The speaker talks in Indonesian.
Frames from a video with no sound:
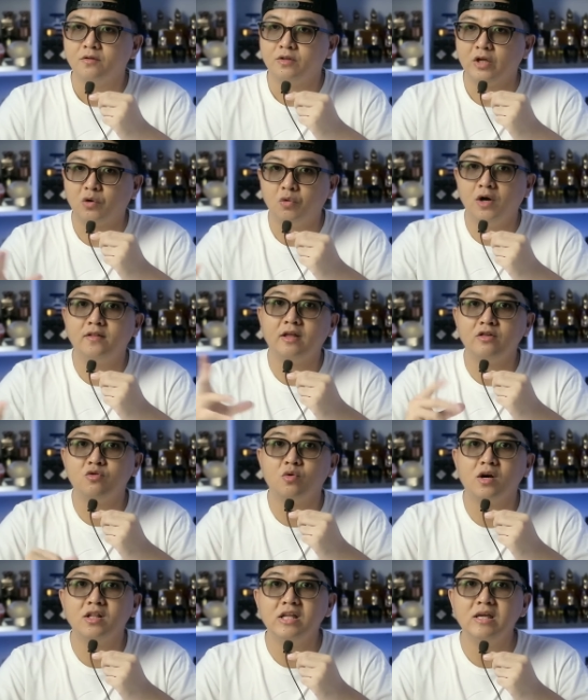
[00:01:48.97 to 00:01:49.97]
di kulit dan
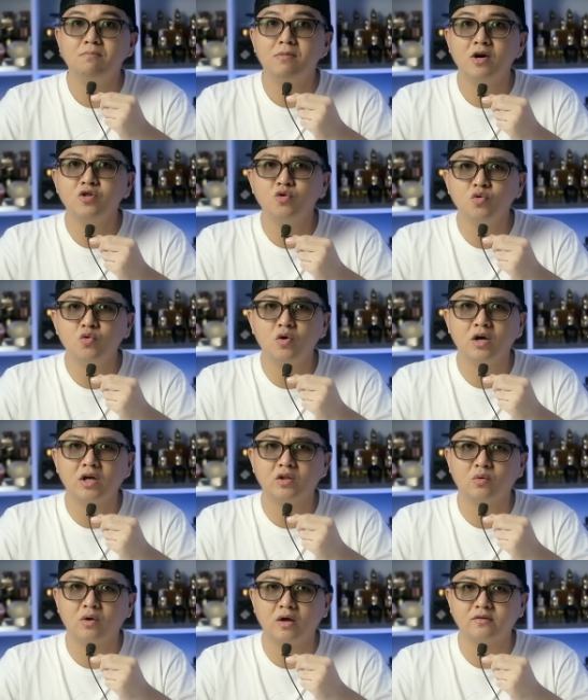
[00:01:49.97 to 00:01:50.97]
juga di baju
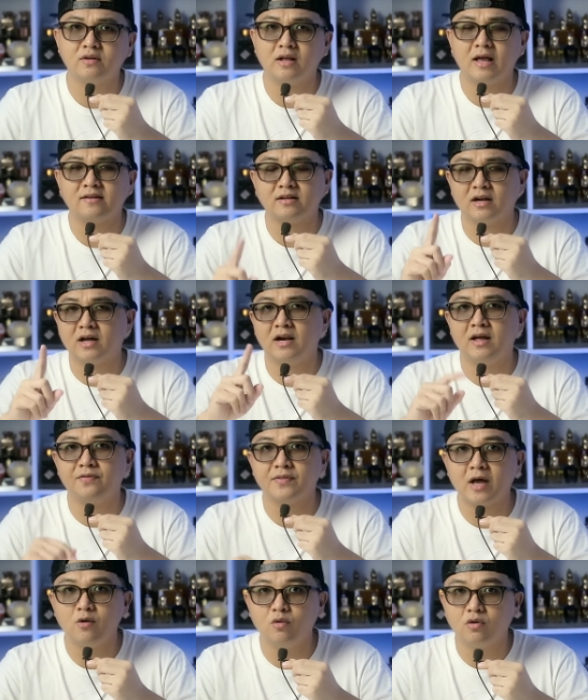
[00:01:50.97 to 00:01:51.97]
gue gitu guys dan asal kalian
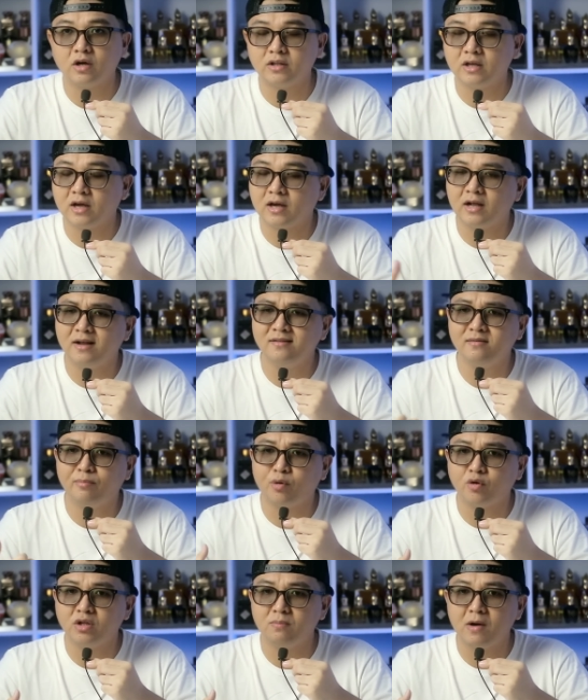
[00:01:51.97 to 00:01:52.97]
tahu ketika kalian
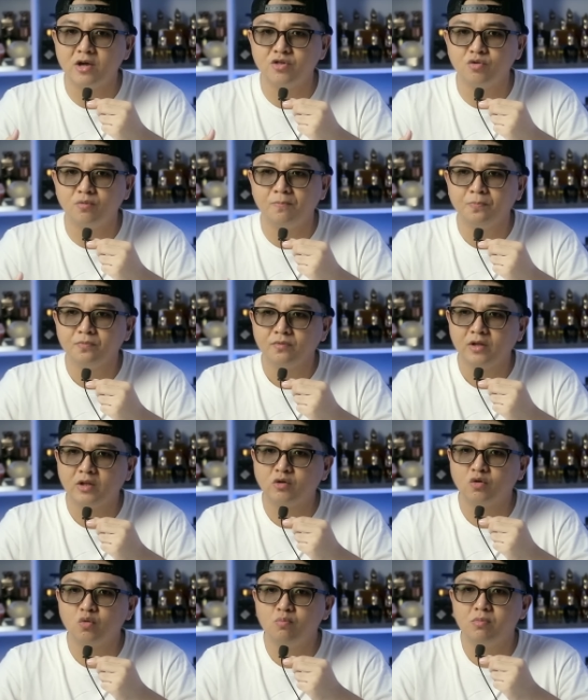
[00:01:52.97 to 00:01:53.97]
semprot di baju
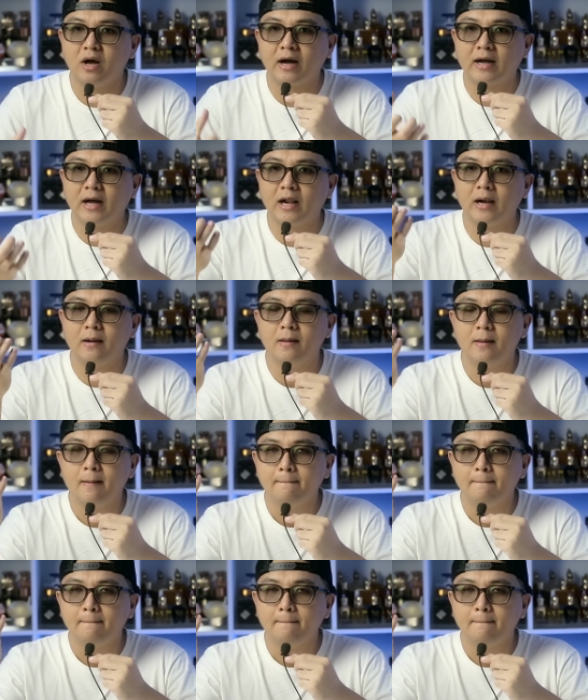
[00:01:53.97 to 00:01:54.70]
itu tuh bakal